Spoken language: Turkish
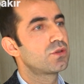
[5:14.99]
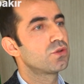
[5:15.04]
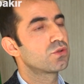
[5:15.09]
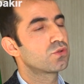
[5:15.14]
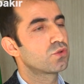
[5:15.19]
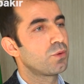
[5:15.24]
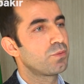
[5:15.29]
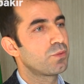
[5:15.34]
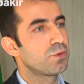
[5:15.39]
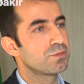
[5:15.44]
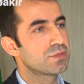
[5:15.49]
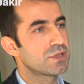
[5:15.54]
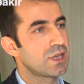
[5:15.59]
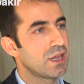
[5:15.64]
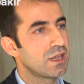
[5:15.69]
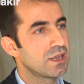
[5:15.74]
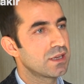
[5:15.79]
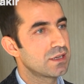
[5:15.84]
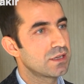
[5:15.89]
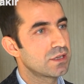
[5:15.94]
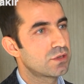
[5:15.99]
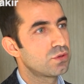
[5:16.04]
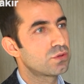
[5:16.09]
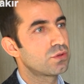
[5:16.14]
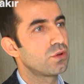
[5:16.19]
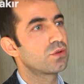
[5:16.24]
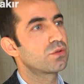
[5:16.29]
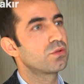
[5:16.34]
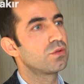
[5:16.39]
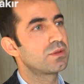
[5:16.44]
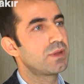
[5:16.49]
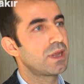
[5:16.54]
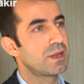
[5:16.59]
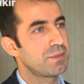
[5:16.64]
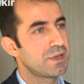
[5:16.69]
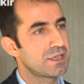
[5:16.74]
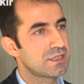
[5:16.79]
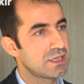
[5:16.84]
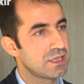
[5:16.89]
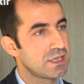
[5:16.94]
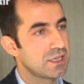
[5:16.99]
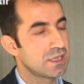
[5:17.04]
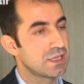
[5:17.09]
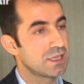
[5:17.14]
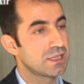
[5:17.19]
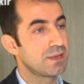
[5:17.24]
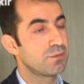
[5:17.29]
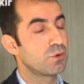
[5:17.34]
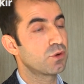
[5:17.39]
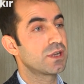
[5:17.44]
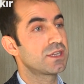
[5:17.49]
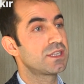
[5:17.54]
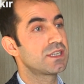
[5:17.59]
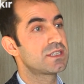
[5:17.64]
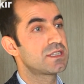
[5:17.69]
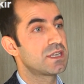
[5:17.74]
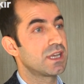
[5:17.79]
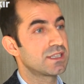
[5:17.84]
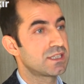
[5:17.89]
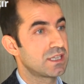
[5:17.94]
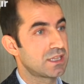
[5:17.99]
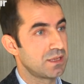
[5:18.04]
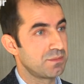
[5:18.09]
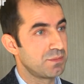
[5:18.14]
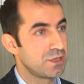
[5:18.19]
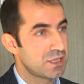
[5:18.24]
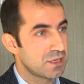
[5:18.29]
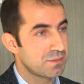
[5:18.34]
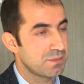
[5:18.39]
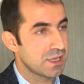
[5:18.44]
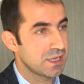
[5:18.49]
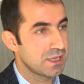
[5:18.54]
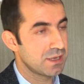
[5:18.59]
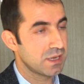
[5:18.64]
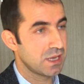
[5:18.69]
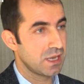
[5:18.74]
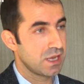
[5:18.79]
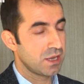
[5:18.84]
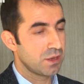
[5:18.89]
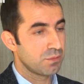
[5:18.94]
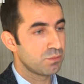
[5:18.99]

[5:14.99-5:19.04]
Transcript: Kürt toplumsallığını, Kürt örgütlenmesini, demokratik siyaseti bitirmedi.